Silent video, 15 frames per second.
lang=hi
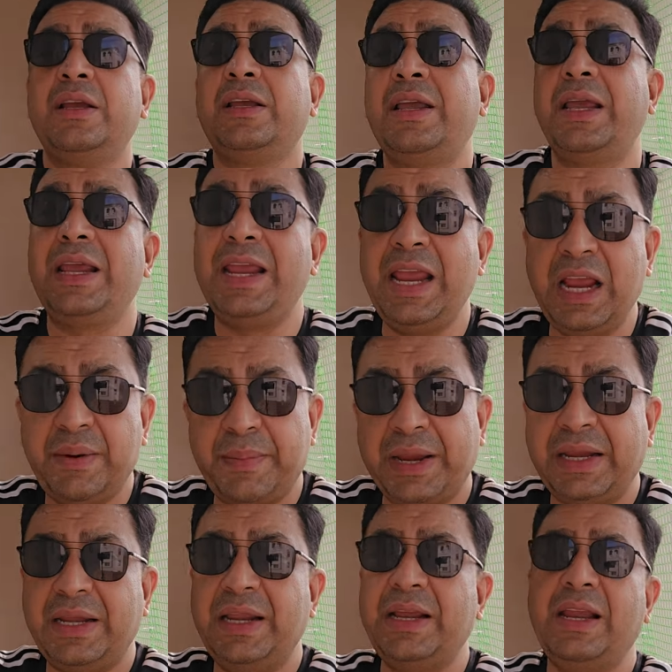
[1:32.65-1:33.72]
कि एक
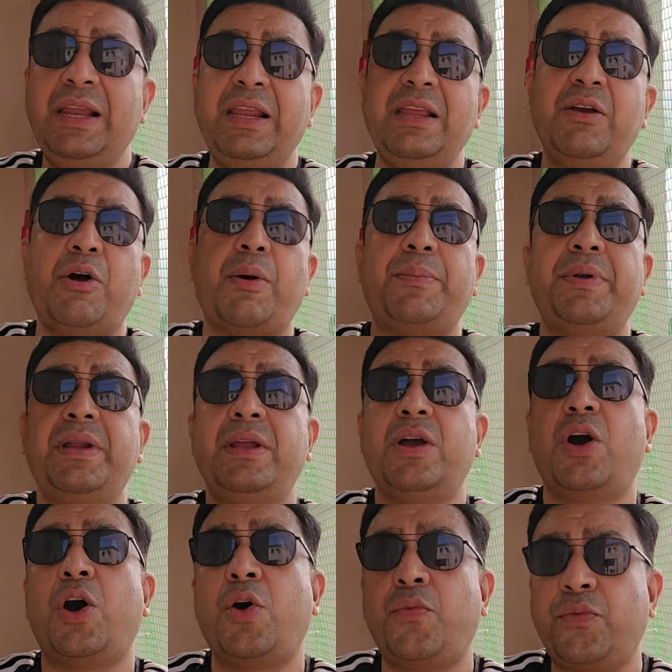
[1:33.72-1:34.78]
महीने के लिए जब आपने
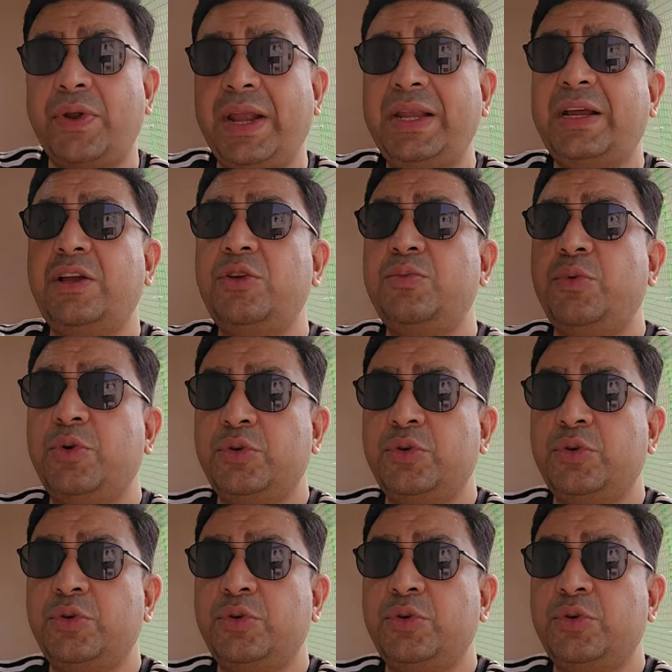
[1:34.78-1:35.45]
ऑफलाइन का जो